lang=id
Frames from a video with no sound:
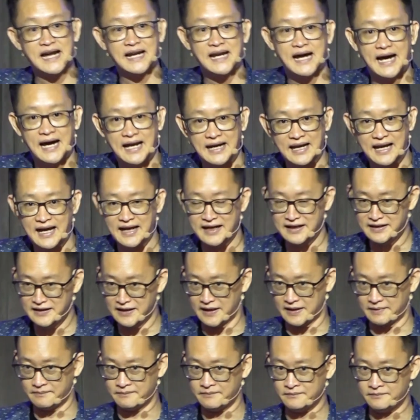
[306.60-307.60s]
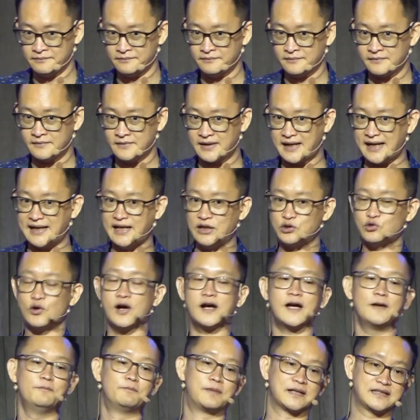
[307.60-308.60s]
dengan hal lainnya. Karena itu
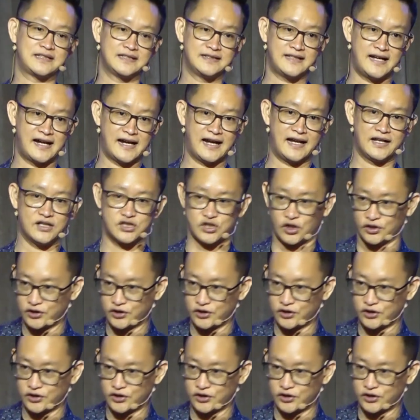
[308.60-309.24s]
akan bertentangan.